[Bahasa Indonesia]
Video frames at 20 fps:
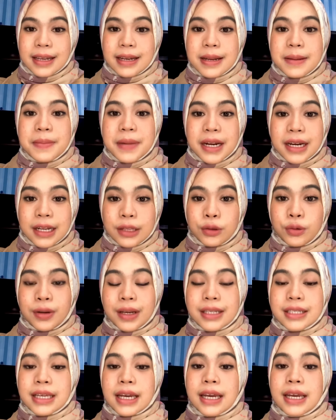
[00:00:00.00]
Di mana
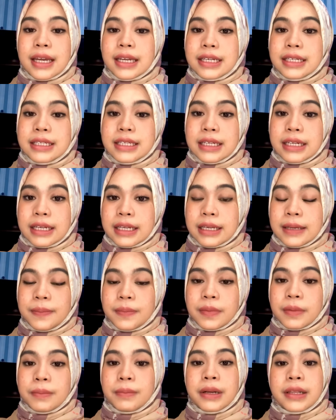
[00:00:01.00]
tugas saya di sini
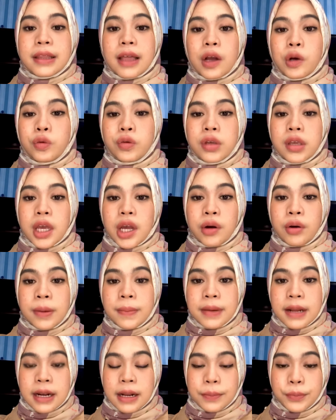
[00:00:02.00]
bertanggung jawab
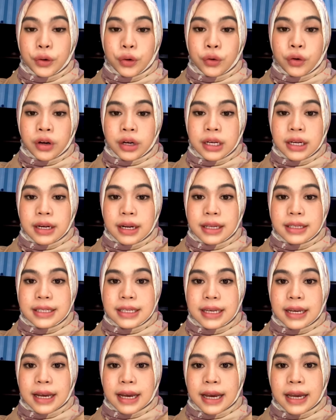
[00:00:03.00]
dalam
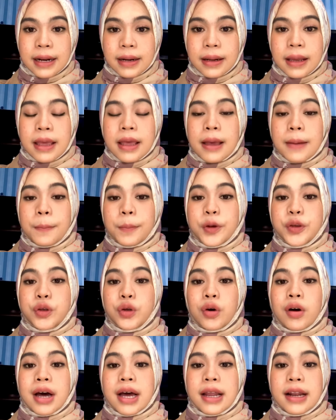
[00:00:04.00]
mengkoordinasikan
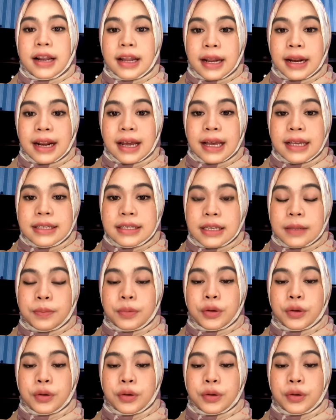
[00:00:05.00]
penjualan aset